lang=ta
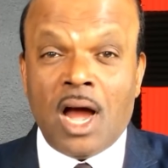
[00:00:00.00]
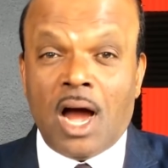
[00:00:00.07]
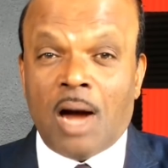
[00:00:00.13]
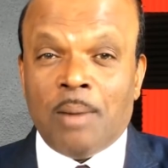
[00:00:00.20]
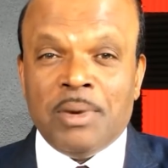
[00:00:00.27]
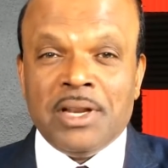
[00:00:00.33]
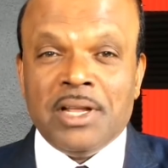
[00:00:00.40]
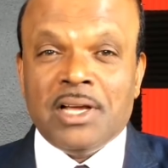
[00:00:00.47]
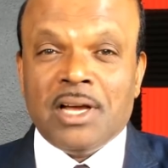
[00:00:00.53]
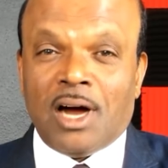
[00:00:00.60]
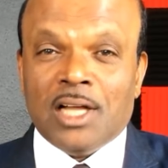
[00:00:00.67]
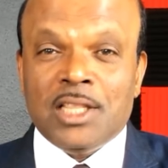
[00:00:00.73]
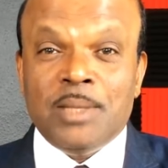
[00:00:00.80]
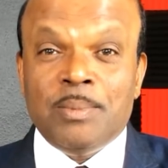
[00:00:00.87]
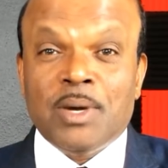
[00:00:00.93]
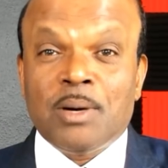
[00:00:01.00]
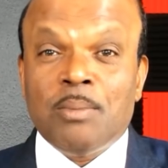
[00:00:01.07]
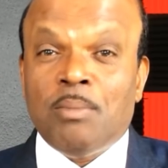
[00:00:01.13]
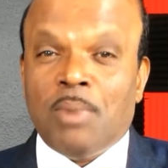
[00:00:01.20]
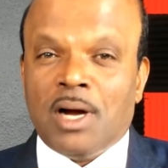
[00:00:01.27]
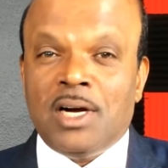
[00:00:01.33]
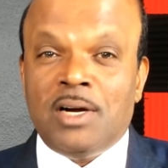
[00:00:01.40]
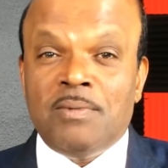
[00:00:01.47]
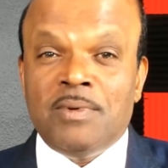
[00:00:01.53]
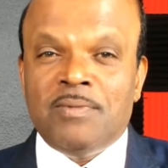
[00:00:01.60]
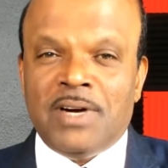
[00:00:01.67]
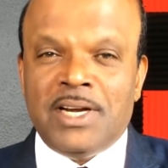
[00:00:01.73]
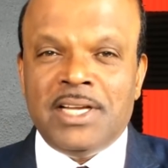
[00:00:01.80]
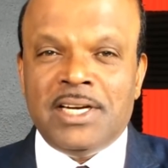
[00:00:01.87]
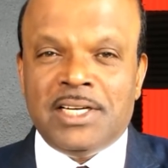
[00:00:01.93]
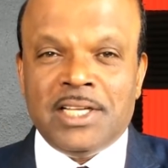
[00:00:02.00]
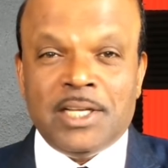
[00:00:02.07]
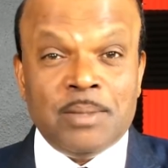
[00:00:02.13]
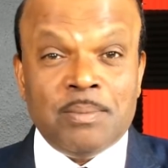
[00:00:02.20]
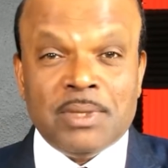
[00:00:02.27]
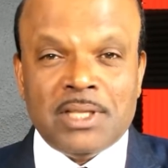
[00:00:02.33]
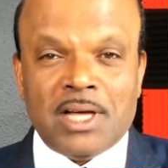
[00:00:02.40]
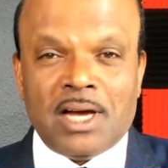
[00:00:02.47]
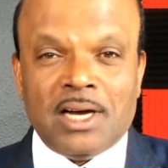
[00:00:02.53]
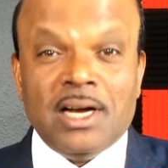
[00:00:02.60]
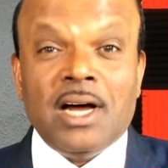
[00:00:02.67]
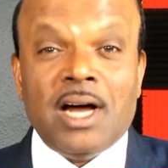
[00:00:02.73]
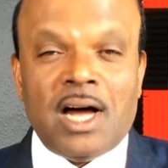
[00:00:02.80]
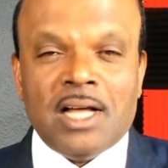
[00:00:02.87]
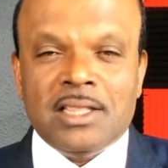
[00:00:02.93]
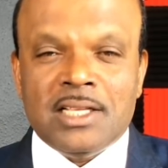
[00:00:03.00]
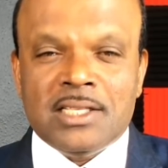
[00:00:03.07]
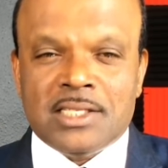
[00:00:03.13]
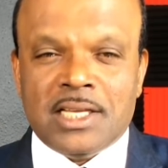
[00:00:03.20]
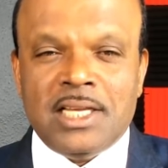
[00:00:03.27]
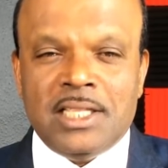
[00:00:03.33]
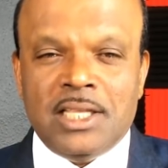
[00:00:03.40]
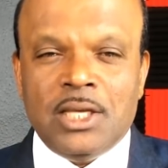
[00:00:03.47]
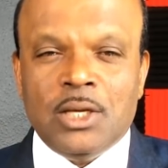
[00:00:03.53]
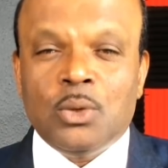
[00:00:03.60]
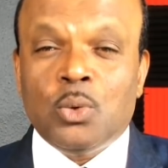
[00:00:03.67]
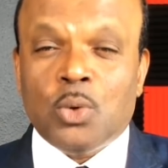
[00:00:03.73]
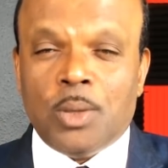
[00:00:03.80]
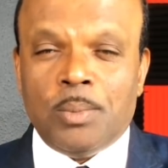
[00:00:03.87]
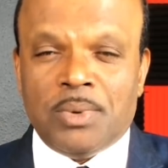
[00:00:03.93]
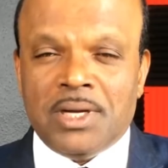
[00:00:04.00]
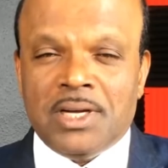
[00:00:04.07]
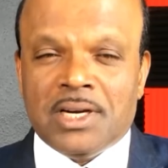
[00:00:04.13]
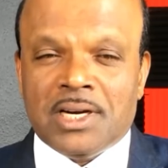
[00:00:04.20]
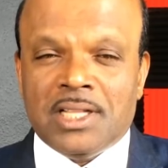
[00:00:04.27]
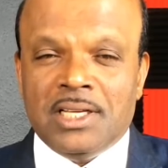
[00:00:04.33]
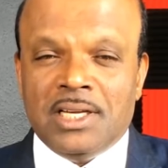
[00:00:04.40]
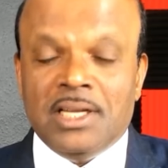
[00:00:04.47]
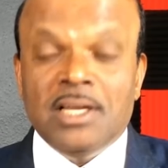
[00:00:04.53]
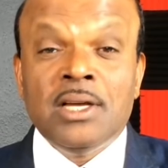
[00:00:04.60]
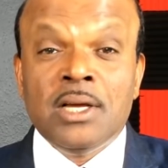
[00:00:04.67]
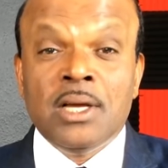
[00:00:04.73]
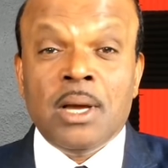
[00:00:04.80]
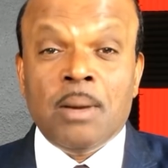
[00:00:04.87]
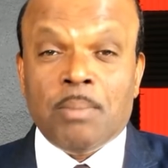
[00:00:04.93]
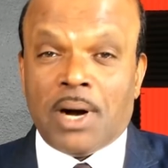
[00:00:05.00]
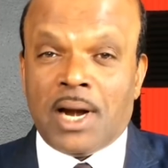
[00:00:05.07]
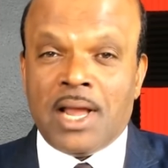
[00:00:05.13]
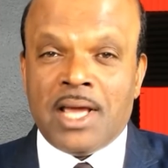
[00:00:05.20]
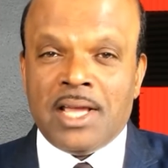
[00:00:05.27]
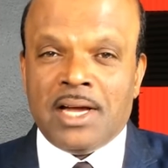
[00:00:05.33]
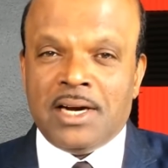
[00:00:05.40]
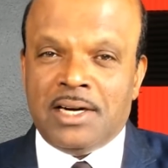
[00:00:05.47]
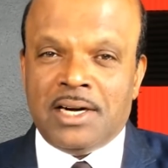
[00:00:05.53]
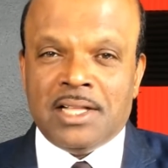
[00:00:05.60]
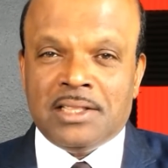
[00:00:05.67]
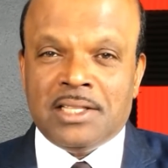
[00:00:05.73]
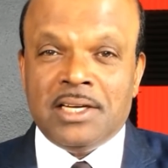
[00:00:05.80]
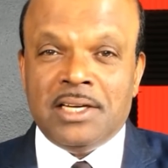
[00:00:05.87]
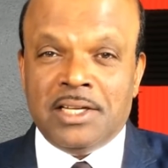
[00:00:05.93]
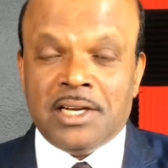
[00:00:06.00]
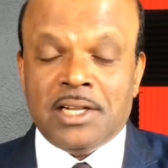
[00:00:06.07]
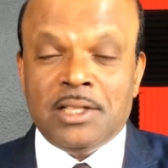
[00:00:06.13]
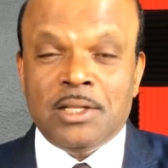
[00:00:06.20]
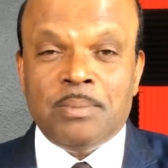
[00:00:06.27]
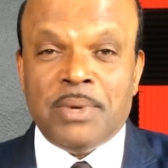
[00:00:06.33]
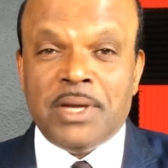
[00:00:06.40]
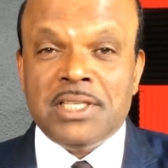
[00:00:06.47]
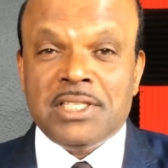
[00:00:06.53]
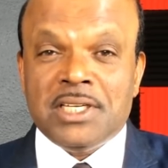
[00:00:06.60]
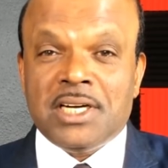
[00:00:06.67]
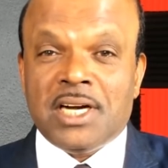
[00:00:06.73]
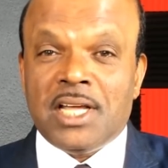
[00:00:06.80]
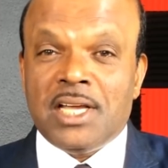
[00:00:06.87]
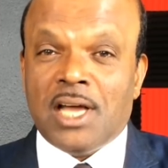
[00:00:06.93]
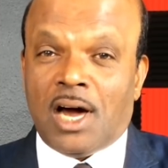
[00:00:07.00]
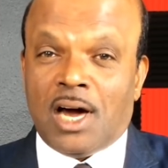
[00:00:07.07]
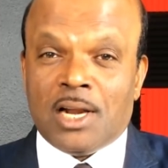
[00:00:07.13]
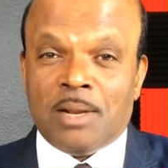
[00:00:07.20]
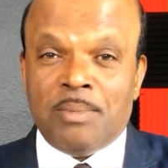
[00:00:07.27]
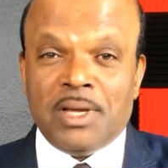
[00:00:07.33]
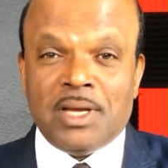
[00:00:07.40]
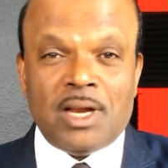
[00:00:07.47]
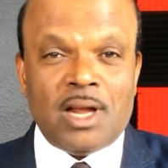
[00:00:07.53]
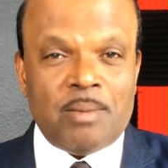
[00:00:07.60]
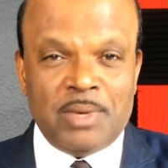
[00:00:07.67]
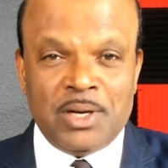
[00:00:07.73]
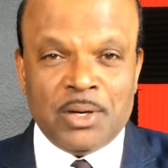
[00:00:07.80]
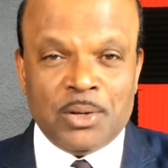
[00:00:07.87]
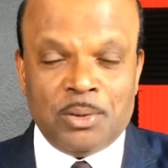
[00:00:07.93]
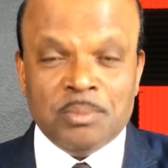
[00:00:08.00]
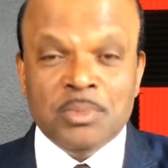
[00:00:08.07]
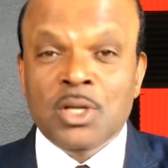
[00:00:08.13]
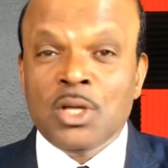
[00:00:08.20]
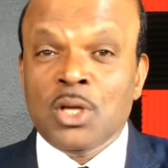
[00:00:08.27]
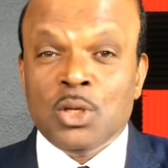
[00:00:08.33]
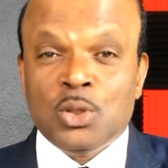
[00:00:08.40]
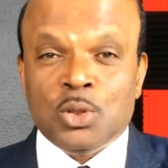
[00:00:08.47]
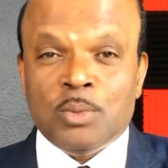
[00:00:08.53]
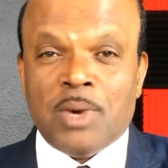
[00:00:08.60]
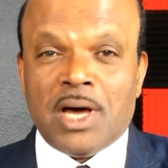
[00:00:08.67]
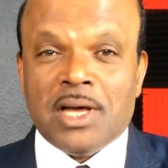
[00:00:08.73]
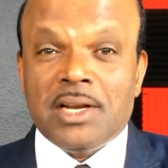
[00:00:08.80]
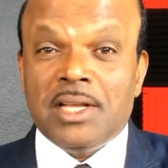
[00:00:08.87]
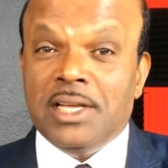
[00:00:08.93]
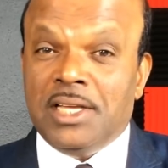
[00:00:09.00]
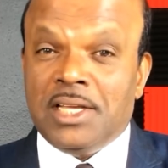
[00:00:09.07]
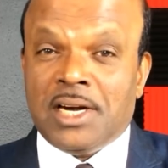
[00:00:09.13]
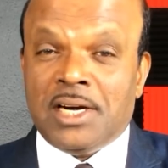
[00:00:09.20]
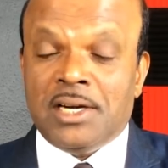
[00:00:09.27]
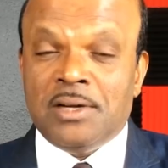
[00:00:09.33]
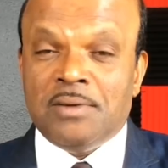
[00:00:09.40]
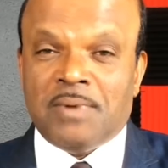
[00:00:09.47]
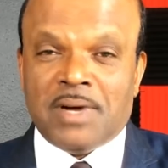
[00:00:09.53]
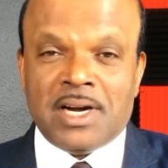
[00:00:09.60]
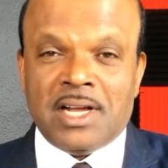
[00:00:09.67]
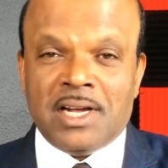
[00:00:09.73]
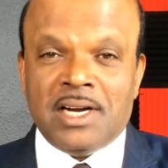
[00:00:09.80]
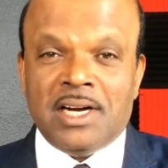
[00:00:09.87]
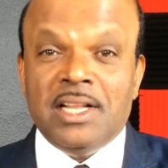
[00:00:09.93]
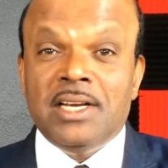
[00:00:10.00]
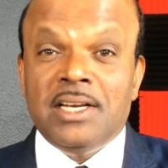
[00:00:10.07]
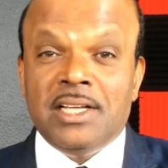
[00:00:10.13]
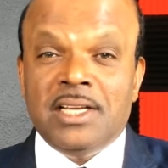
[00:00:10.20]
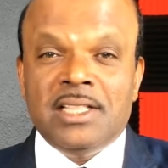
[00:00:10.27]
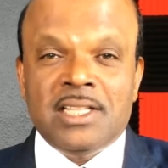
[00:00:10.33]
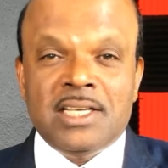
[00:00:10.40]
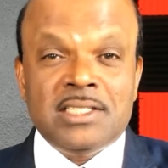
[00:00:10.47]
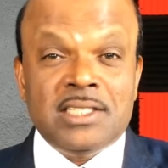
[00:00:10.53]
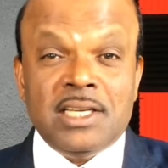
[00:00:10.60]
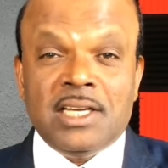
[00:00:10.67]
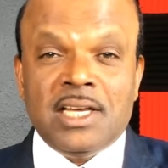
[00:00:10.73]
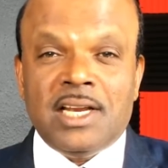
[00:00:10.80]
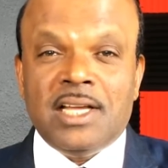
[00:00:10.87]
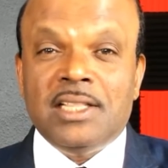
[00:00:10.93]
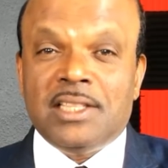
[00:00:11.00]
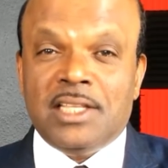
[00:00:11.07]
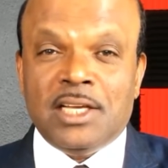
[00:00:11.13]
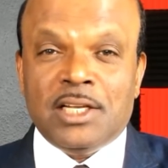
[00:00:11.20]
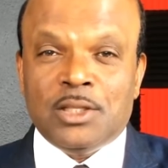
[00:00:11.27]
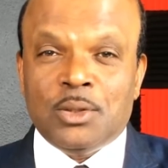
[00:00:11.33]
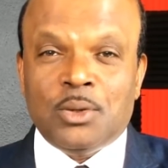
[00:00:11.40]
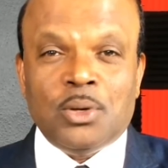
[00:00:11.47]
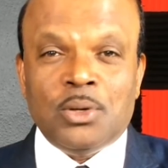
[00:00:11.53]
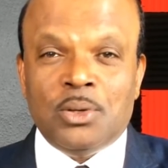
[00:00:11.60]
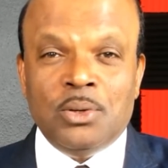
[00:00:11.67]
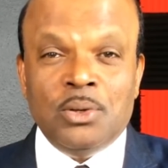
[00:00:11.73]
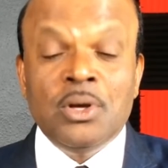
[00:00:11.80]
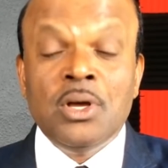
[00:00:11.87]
அமெரிக்க அதிபர் மகிழ்வு வெளியிட்டு இருப்பதாக அந்த செய்தி குறிப்பிடுகின்றது பழைய இடத்தில் இருந்து பேச்சுக்களை ஆரம்பிக்கலாம் என்றும் சுமார் இரண்டு வருடங்களில் இந்த சிக்கலை தீர்த்து கொண்டு